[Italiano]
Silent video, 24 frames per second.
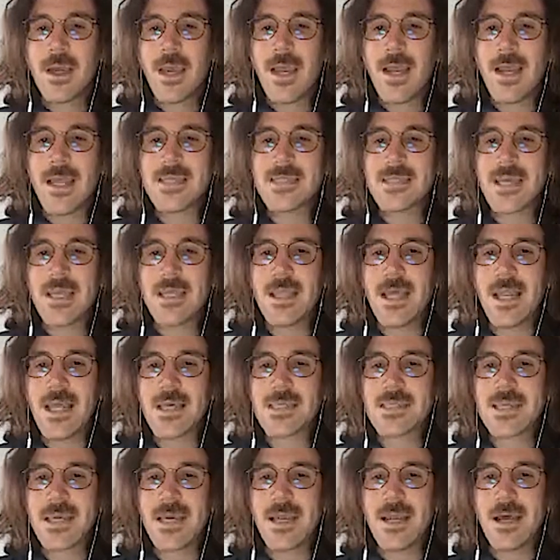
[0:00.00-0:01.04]
e le sei
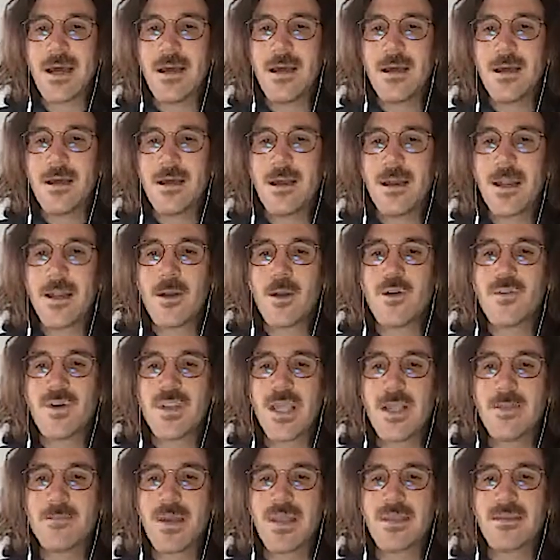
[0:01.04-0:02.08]
della sera le nove
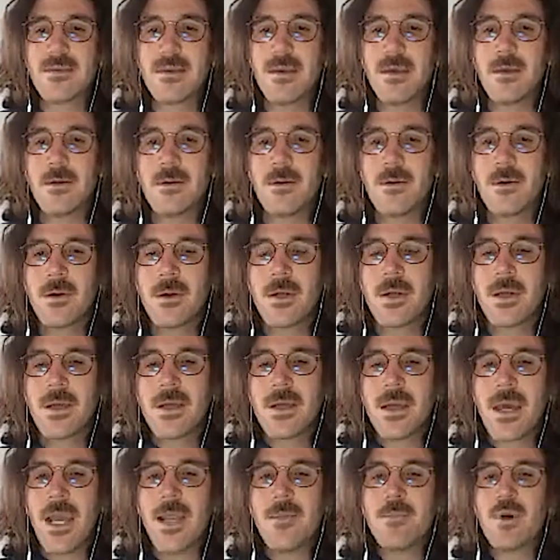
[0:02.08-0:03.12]
del mattino
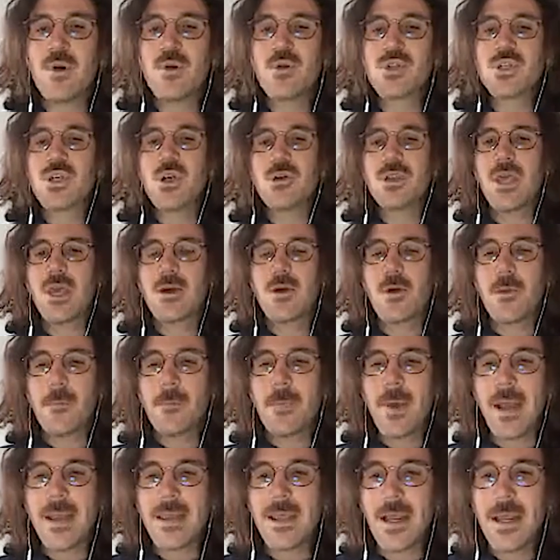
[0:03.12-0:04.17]
e il brusio dei
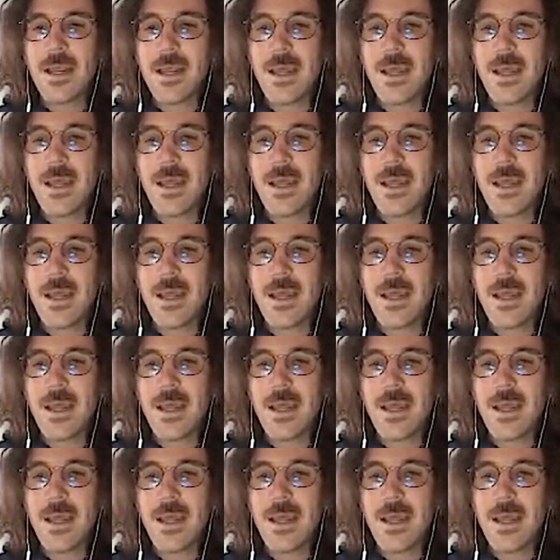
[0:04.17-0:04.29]
compagni